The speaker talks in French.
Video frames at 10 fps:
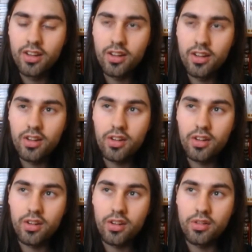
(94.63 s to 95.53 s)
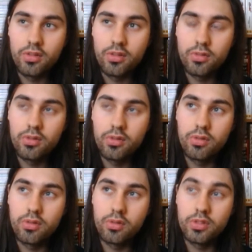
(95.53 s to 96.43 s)
Euh, donc,
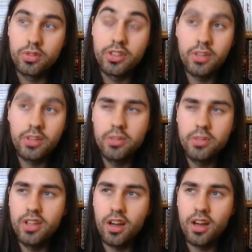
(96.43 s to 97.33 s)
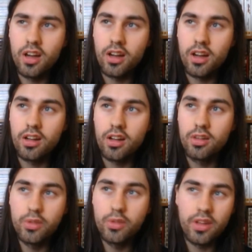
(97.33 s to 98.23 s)
euh, c'est des amis à
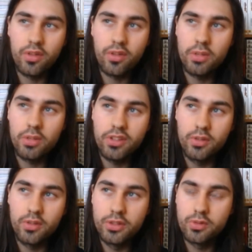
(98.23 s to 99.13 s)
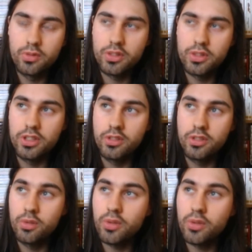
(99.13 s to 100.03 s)
l'IUT informatique de Dijon qui
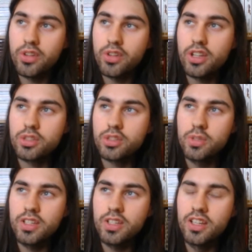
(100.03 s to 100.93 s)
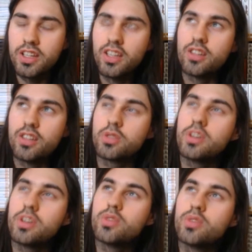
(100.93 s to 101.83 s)
commençaient à jouer. Je
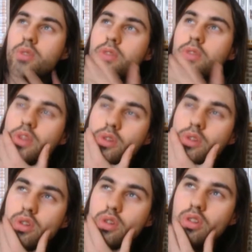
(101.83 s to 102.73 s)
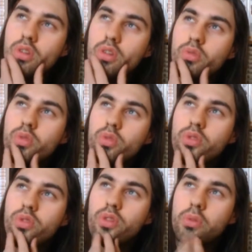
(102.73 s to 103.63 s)
crois qu'ils ont commencé en octobre ou
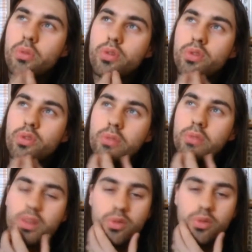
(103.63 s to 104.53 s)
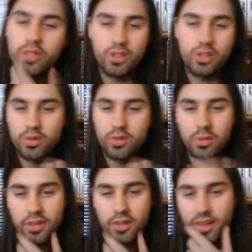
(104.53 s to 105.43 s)
novembre 2012, quelque chose
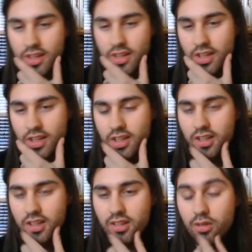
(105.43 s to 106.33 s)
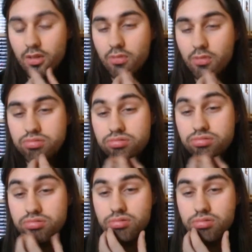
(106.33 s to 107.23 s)
comme ça. Et
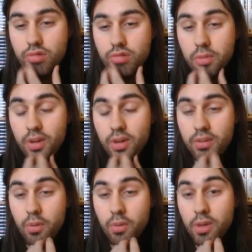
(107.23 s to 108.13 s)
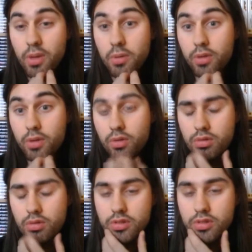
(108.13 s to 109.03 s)
au départ, ça m'emballait pas
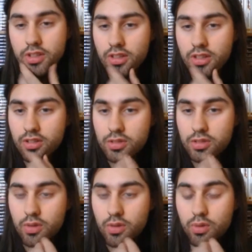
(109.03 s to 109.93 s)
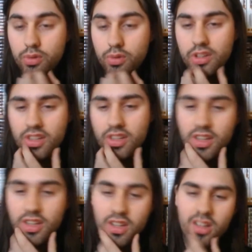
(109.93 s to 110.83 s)
trop. J'étais joueur de Yugi.
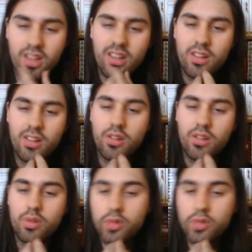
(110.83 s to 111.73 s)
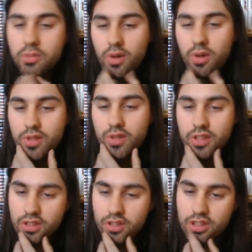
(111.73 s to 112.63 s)
Yugi me revenait
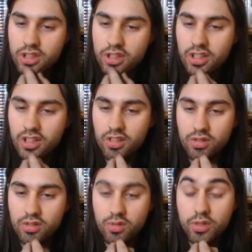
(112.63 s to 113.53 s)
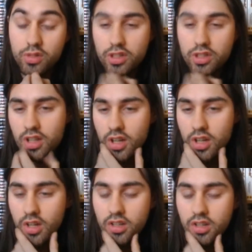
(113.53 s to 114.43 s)
déjà cher, je trouvais cher.
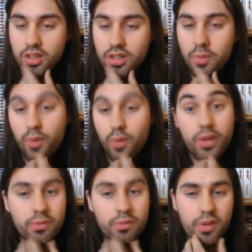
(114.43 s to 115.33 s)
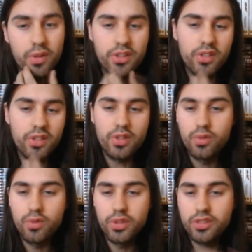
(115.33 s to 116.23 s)
j'avais pas envie de m'investir dans
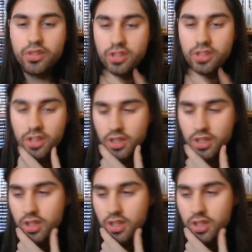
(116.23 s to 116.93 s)
un nouveau TCG.